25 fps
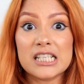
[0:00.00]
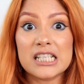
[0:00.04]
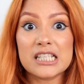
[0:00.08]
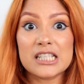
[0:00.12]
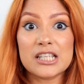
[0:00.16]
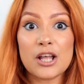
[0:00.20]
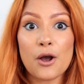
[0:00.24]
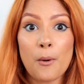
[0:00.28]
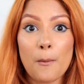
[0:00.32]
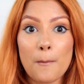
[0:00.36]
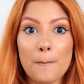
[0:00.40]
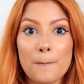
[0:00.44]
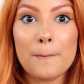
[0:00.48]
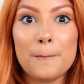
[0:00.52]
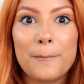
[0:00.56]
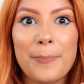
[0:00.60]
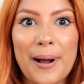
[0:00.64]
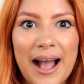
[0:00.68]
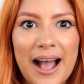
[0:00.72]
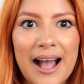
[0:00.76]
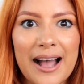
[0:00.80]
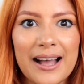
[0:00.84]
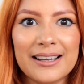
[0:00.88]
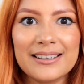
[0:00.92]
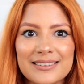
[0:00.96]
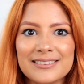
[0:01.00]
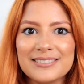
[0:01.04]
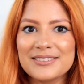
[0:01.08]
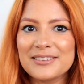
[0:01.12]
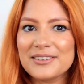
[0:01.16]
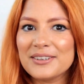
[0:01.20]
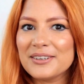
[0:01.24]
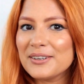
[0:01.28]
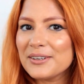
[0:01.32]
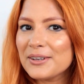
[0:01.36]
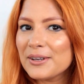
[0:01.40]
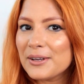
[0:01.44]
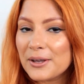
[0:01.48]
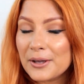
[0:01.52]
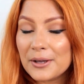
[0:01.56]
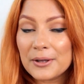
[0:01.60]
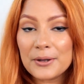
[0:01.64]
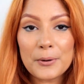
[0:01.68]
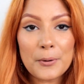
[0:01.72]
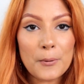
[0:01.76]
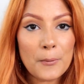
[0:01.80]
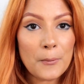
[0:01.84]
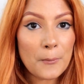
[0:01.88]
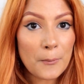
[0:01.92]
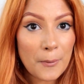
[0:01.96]
Então, pá!
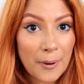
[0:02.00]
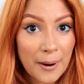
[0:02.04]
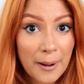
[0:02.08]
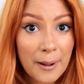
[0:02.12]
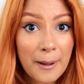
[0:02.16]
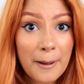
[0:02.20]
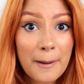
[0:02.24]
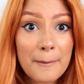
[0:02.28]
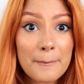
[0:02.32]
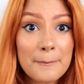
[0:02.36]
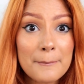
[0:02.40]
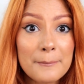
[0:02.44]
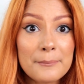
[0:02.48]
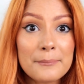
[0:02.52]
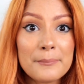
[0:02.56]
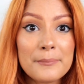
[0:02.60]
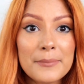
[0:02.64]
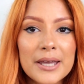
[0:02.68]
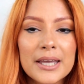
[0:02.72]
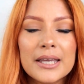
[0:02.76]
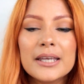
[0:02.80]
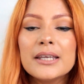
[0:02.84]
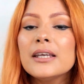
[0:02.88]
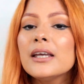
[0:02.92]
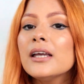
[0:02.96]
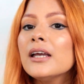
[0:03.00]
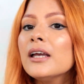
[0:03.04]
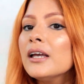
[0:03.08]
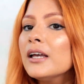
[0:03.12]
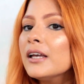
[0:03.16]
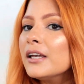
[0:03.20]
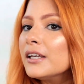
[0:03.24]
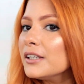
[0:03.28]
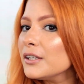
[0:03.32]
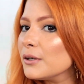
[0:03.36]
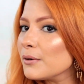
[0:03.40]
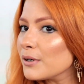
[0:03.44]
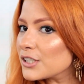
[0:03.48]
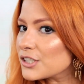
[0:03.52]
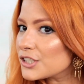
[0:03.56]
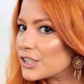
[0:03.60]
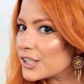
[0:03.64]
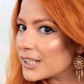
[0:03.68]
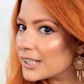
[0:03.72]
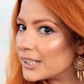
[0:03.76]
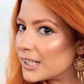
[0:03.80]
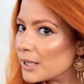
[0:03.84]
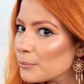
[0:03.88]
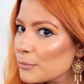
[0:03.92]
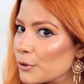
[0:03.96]
Eu amei. E eu achei
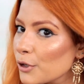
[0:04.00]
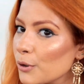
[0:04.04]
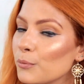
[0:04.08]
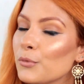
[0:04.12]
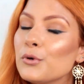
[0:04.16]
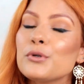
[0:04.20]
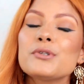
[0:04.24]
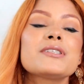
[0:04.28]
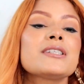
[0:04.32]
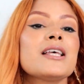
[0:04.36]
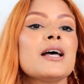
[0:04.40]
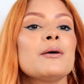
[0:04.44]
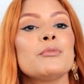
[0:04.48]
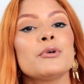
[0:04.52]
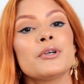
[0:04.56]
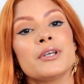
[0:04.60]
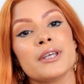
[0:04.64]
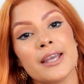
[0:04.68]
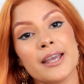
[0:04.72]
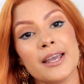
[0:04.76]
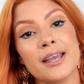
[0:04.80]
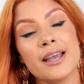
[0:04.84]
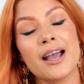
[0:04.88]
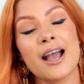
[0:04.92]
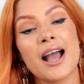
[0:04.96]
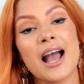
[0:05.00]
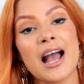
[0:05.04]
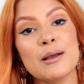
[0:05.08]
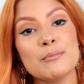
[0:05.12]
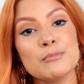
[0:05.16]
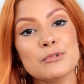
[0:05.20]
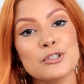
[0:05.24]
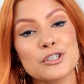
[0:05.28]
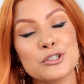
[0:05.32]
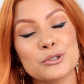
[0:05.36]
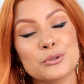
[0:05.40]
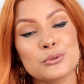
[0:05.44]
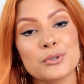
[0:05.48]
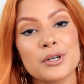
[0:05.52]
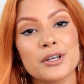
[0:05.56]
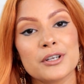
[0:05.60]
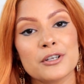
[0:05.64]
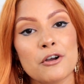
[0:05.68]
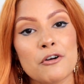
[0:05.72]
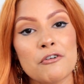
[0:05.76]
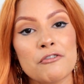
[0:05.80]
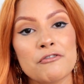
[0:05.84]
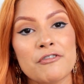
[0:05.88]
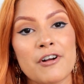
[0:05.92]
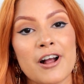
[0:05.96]
que lembrou muito, sabe o que? A mistura
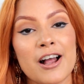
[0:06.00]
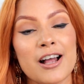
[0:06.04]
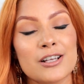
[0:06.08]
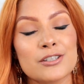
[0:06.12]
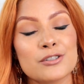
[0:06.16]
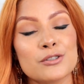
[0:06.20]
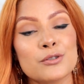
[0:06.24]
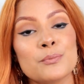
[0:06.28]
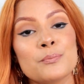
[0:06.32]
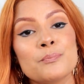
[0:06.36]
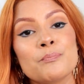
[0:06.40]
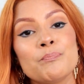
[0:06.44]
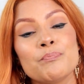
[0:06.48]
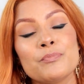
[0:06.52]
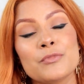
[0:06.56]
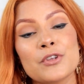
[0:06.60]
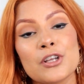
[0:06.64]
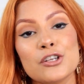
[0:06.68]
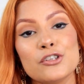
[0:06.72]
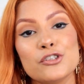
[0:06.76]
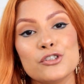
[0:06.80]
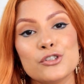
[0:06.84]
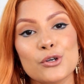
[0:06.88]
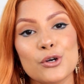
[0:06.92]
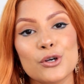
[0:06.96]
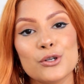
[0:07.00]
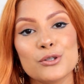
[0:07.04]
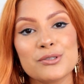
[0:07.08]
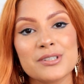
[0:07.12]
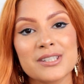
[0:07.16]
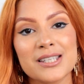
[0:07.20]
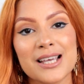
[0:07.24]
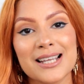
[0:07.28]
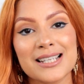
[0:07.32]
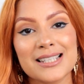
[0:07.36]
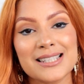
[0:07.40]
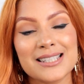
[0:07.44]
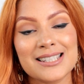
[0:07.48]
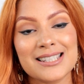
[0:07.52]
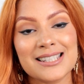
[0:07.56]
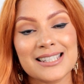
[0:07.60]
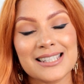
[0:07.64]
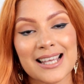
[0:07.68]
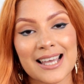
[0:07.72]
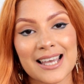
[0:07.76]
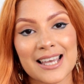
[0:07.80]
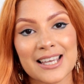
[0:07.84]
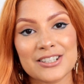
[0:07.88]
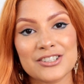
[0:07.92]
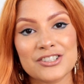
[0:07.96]
que eu faço de
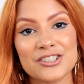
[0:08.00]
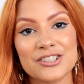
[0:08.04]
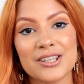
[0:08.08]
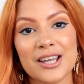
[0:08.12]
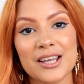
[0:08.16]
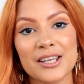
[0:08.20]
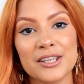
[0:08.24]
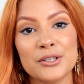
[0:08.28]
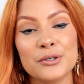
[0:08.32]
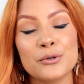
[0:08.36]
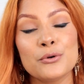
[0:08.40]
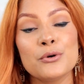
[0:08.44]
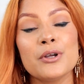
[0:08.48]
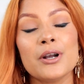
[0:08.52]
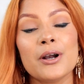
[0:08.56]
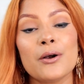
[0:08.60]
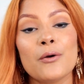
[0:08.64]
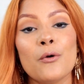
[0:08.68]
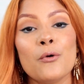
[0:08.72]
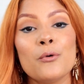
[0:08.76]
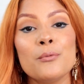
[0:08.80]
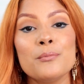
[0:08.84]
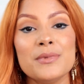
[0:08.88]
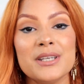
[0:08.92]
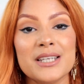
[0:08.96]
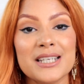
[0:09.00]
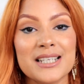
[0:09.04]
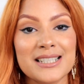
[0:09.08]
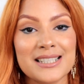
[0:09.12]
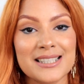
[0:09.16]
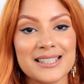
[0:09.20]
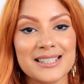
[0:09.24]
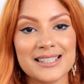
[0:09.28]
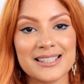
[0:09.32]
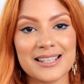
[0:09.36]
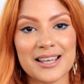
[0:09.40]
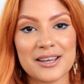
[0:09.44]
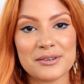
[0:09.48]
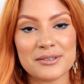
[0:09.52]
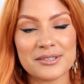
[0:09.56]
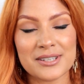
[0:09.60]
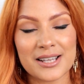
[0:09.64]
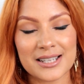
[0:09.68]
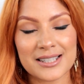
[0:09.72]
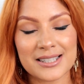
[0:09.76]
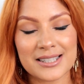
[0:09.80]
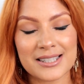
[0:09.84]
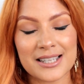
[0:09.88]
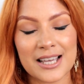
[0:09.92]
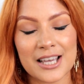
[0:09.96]
877 da Igora com o Mix
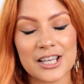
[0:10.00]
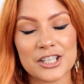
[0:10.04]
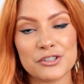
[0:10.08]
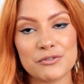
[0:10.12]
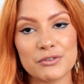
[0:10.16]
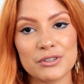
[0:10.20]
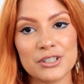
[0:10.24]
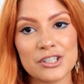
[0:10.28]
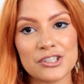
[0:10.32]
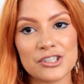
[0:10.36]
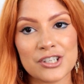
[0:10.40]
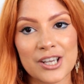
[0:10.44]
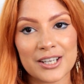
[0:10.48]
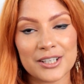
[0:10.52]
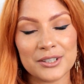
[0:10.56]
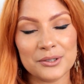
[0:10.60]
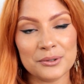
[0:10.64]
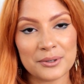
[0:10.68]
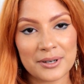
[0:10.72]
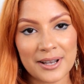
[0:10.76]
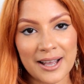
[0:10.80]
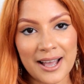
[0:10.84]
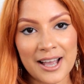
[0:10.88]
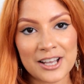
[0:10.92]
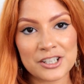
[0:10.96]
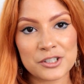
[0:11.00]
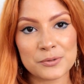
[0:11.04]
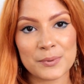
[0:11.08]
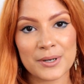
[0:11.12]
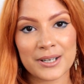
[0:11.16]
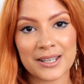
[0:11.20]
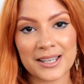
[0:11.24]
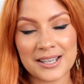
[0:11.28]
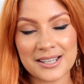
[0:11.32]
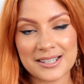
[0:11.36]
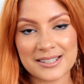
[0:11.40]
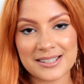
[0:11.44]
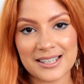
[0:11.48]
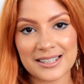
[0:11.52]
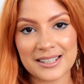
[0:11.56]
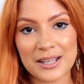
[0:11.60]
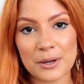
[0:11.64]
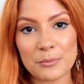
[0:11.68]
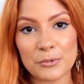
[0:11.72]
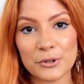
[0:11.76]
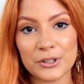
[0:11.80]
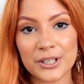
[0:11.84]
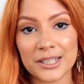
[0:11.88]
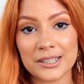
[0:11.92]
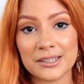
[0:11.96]
077. Vou deixar aqui no card pra quem quiser dar
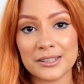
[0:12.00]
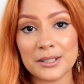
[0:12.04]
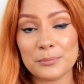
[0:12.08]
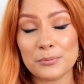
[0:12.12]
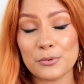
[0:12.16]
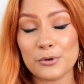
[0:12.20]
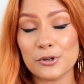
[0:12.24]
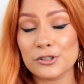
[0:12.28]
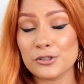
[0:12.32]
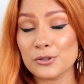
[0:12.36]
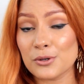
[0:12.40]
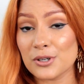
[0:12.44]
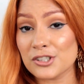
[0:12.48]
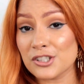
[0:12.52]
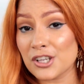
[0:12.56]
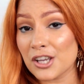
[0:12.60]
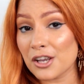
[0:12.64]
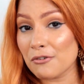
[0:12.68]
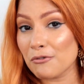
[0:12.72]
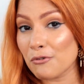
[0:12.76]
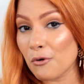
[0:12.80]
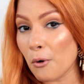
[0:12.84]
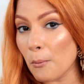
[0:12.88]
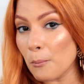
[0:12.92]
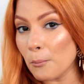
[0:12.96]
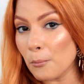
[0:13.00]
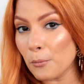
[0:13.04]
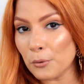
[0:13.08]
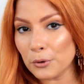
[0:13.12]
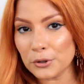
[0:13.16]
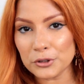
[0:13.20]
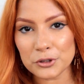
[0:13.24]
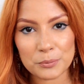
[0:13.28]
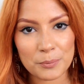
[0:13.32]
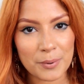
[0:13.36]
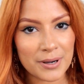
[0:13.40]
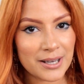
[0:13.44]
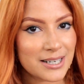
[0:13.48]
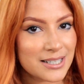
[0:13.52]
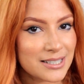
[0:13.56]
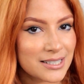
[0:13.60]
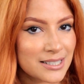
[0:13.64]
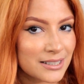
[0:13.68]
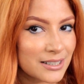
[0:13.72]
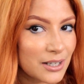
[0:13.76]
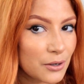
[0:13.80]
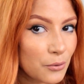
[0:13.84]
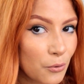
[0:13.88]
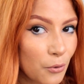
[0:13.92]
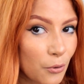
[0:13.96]
uma olhada depois. Eu achei que ficou muito
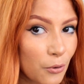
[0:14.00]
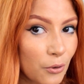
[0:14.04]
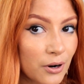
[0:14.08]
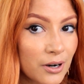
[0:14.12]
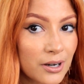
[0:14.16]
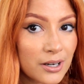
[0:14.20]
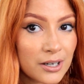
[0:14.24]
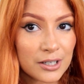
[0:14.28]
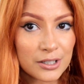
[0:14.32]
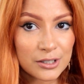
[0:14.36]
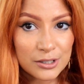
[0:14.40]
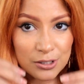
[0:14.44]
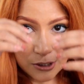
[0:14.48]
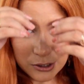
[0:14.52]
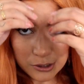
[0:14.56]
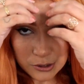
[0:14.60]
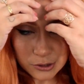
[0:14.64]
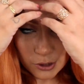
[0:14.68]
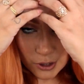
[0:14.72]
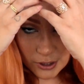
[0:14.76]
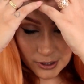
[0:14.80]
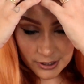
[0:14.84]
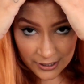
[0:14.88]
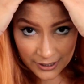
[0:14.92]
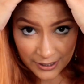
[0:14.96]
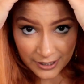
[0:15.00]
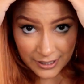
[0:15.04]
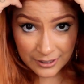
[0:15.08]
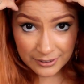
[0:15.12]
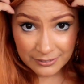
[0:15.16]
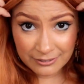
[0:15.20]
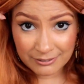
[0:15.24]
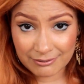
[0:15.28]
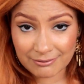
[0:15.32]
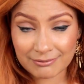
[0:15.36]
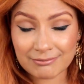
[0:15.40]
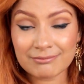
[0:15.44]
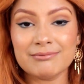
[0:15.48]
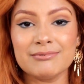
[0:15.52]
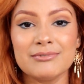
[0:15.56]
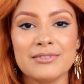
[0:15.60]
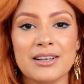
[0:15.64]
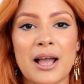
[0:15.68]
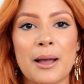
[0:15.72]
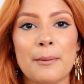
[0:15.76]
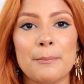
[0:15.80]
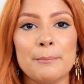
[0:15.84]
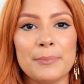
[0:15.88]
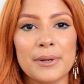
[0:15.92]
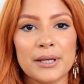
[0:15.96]
parecida a cor. Só que é
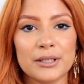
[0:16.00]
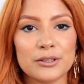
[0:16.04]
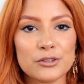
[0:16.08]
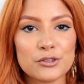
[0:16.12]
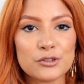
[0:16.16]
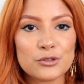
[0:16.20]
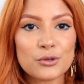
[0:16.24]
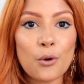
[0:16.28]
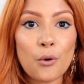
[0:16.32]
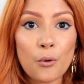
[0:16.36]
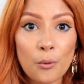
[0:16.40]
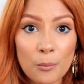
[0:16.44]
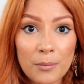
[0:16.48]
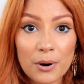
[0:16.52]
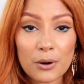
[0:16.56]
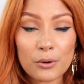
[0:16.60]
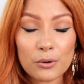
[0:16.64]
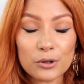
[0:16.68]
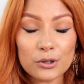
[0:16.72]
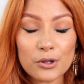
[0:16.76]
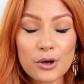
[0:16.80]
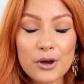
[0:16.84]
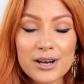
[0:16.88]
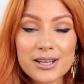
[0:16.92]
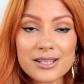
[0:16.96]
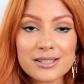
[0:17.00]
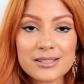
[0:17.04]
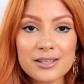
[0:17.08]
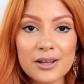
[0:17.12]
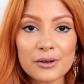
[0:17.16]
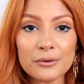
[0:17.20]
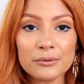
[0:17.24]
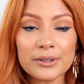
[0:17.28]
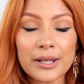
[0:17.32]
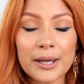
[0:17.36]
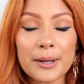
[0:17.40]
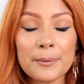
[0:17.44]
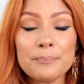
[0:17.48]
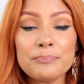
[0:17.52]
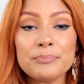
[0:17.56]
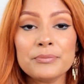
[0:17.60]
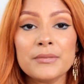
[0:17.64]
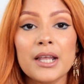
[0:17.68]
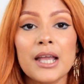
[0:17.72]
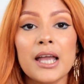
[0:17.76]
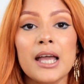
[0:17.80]
apenas com uma coloração, né?